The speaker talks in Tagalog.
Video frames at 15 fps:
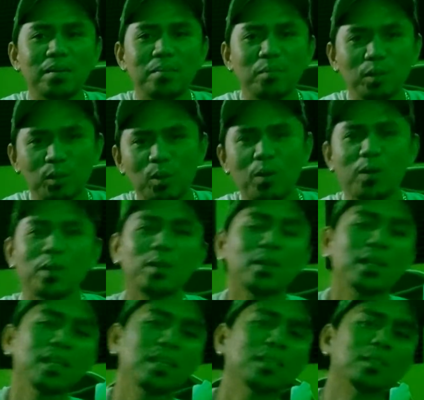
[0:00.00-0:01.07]
motor?
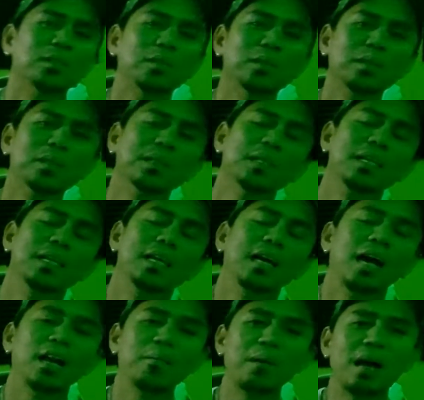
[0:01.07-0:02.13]
Okay? So,
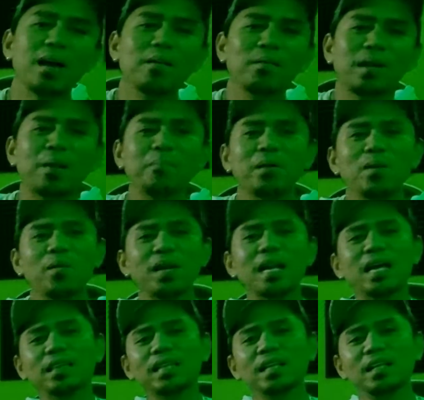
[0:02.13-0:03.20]
ano bang number one
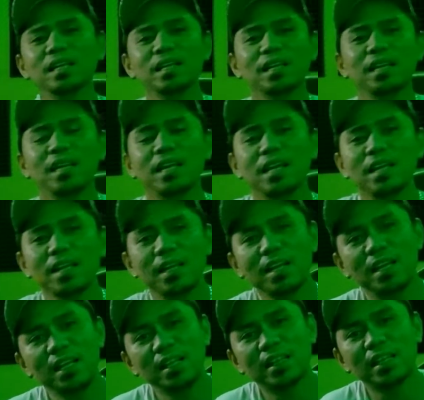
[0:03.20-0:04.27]
nating
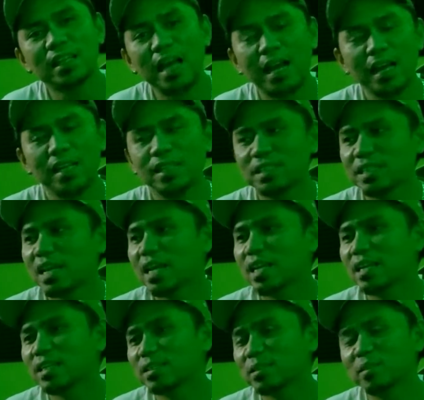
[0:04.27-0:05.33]
itatackle dyan?
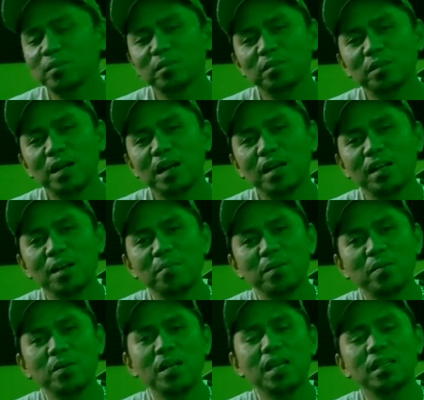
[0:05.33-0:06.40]
So, ang number
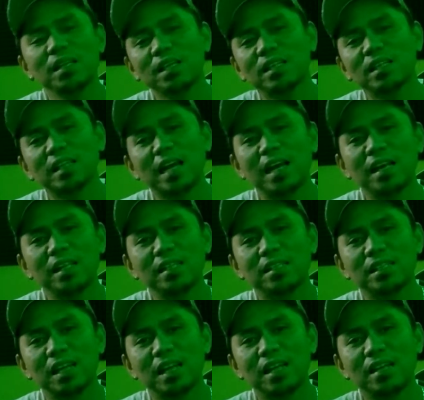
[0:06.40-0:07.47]
one nating itatackle
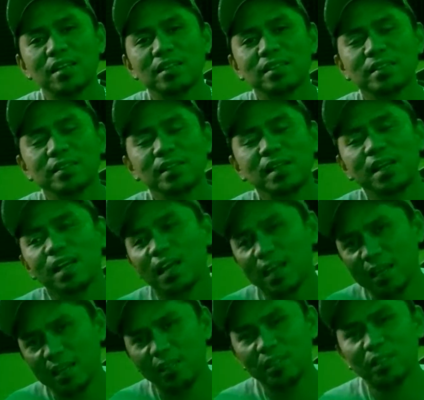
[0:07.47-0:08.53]
dyan
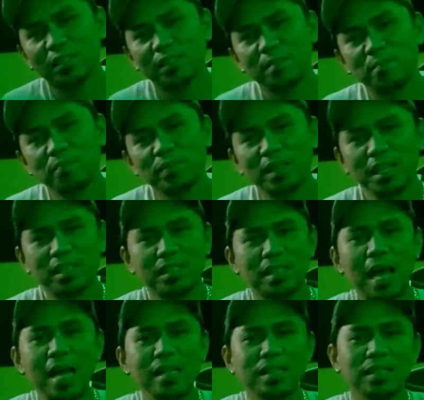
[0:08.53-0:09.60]
is
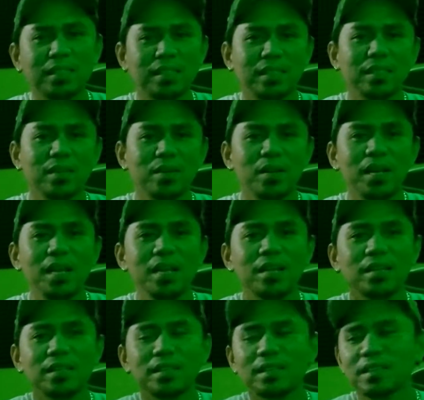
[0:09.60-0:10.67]
distance. Okay?
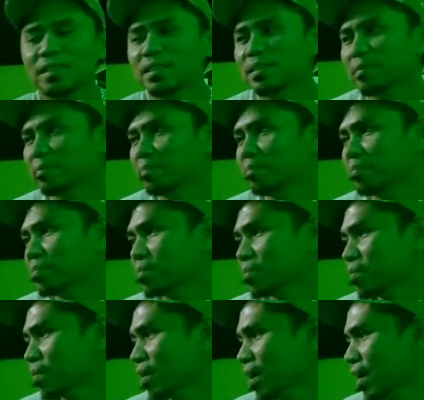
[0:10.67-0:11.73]
Distance.
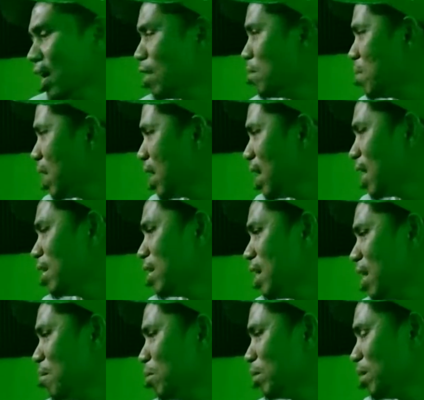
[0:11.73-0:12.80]
Gano'n ba kalayo
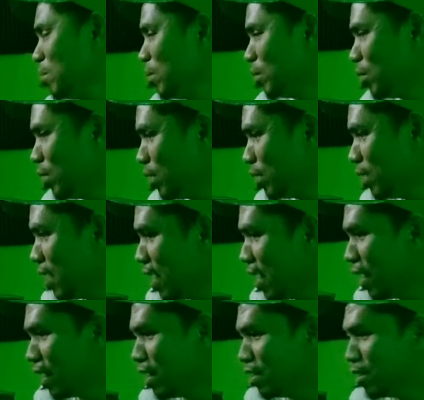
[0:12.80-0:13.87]
naabot ng motor,
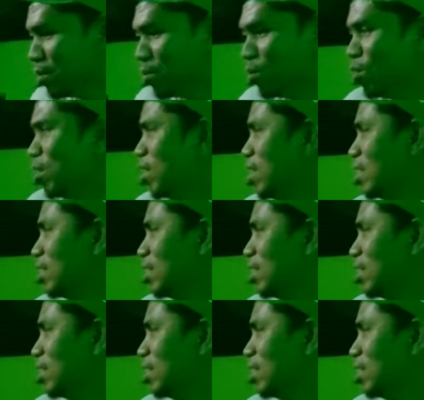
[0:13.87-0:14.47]
uh, Raging Bull?